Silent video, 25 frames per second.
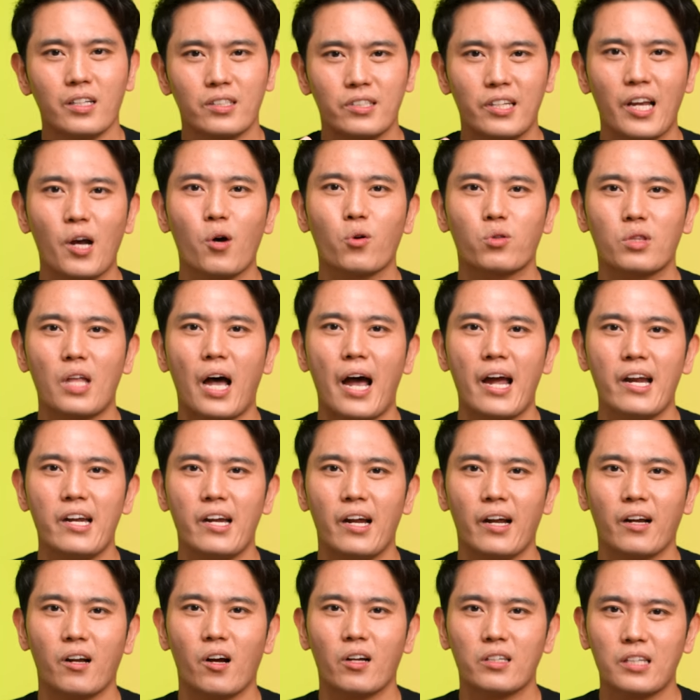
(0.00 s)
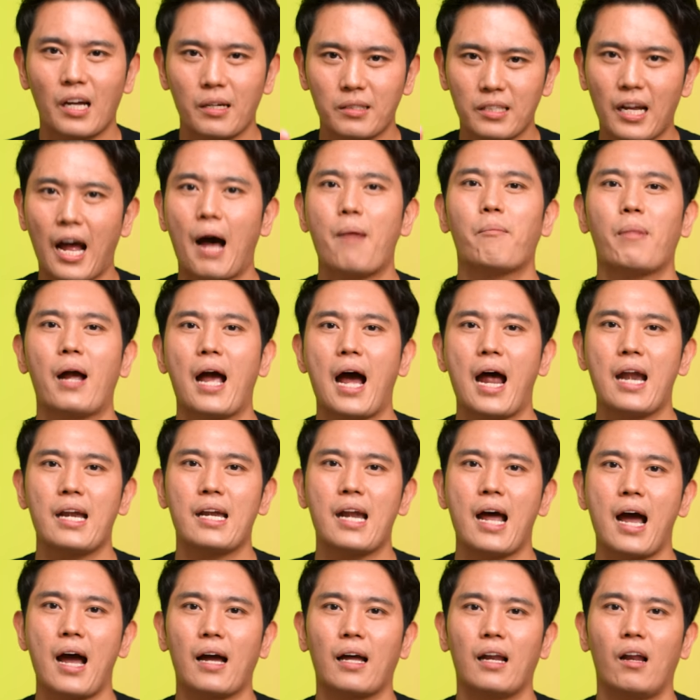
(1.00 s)
เซลล์ไตเนี่ยก็ทำงาน
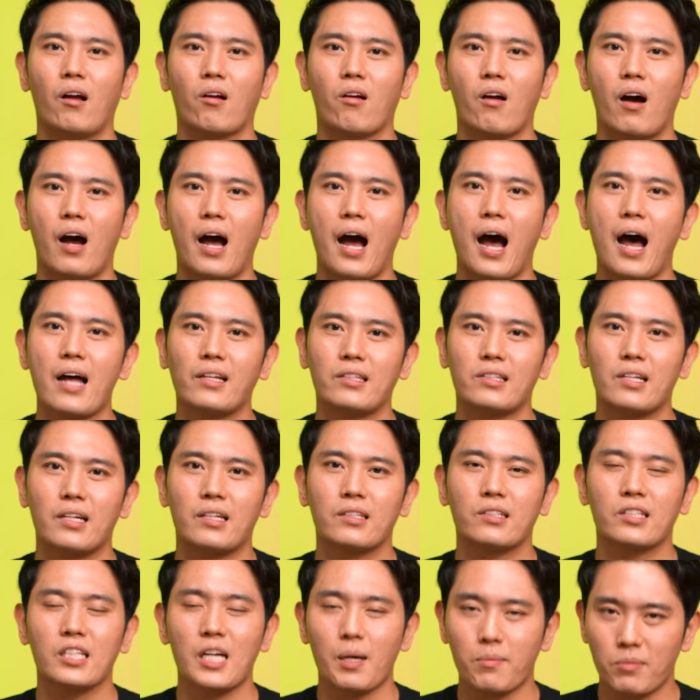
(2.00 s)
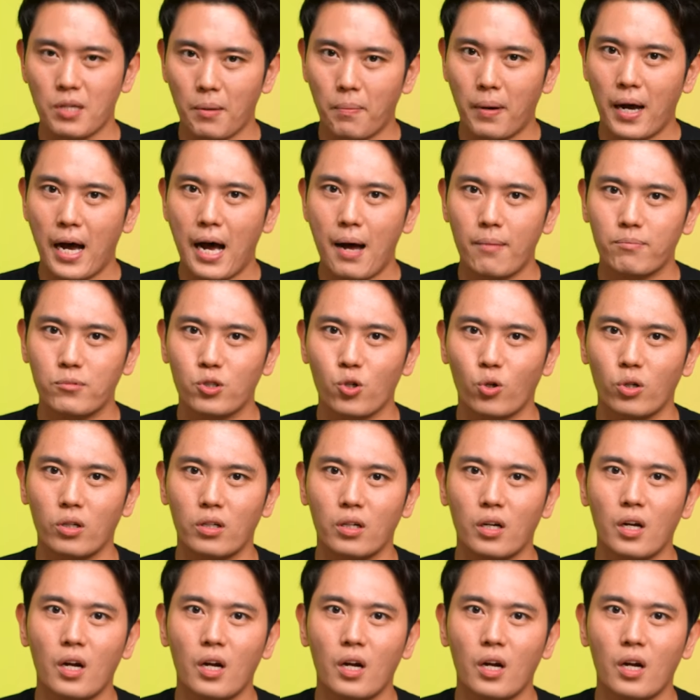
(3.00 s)
หนักแล้วก็อาจจะเสื่อมสภาพจน